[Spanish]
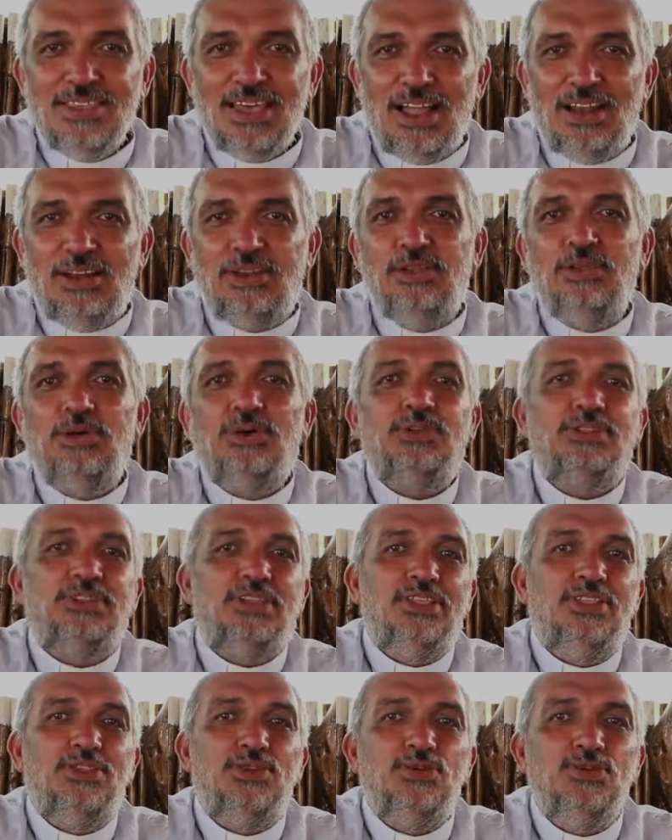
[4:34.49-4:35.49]
al
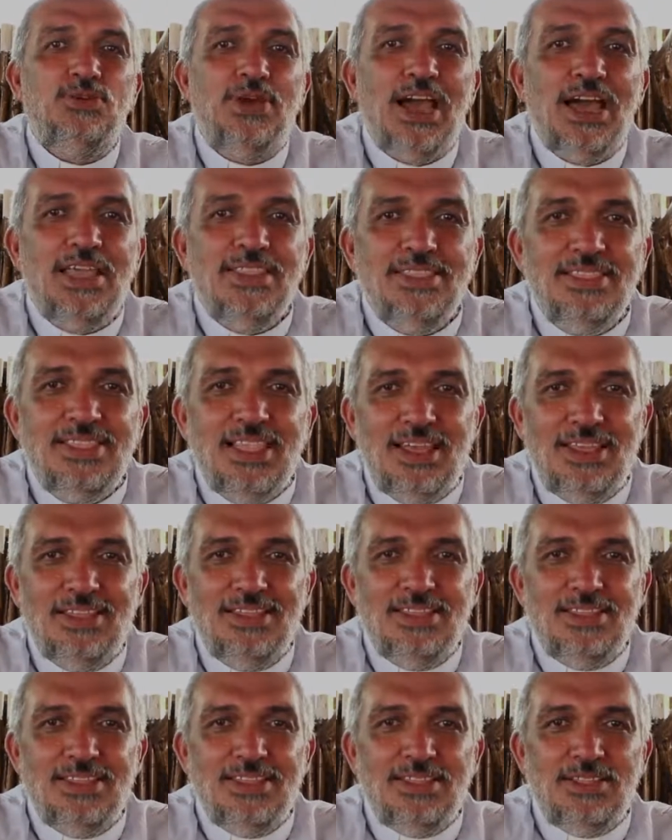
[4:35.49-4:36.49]
norte de Uganda
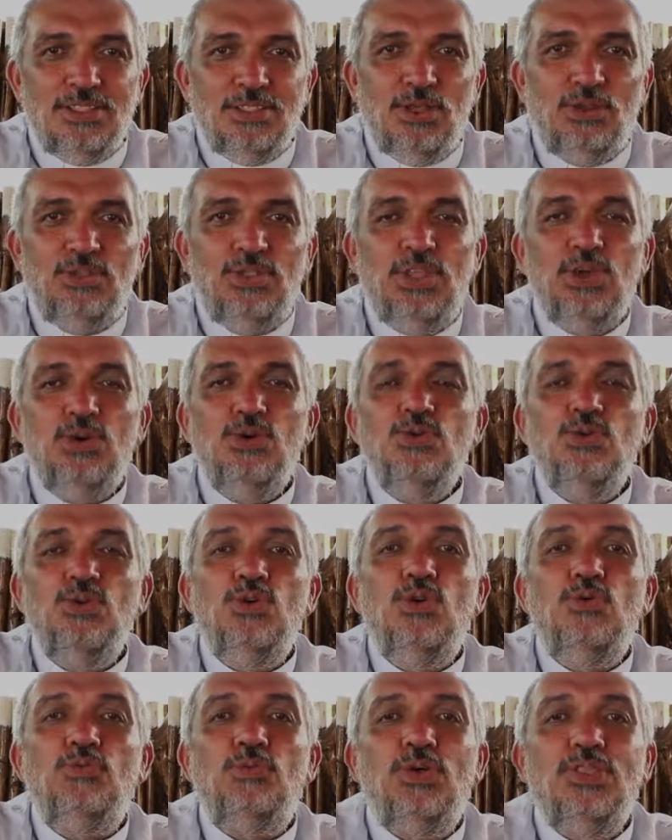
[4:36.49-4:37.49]
donde un
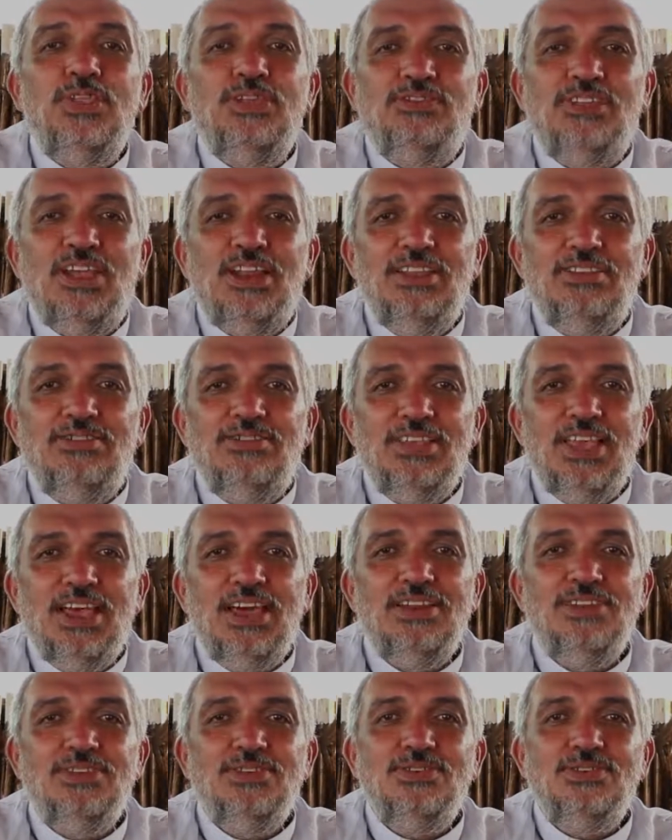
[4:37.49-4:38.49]
grupo de
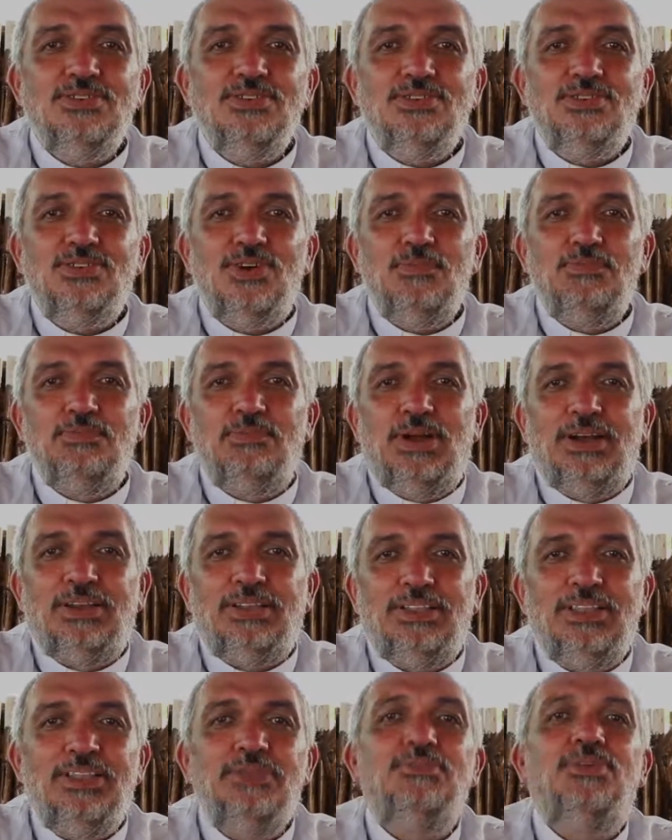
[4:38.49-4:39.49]
salesianos
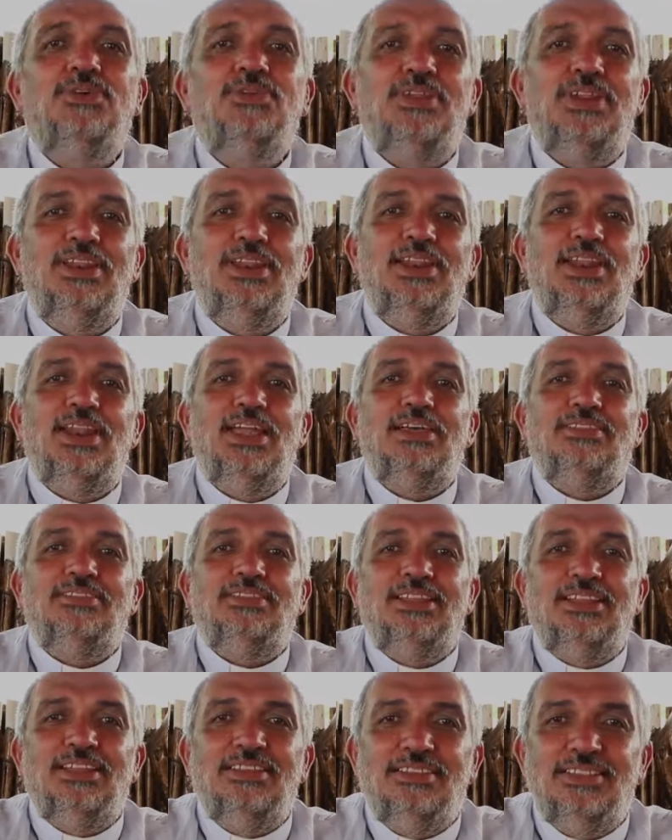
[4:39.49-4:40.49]
compartimos las
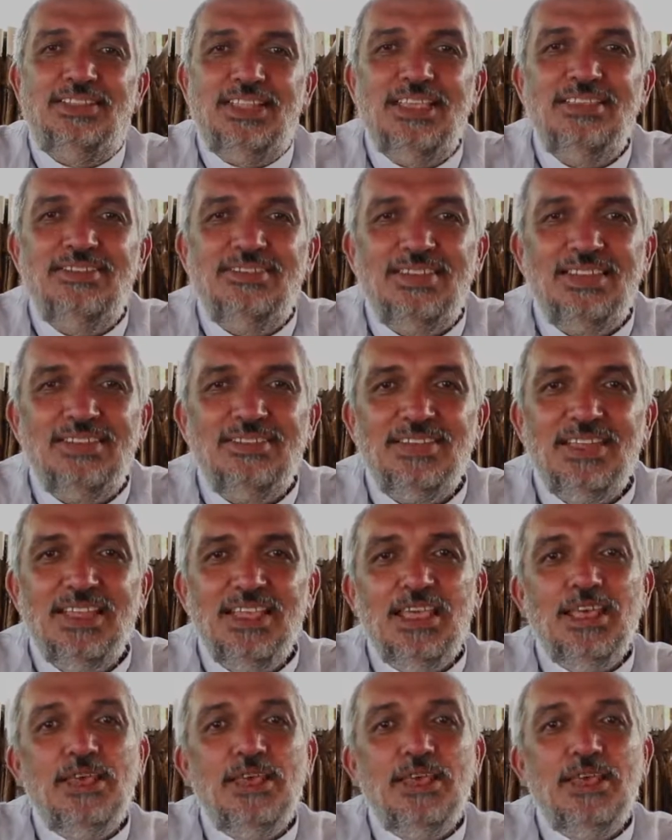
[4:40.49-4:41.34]
tristezas,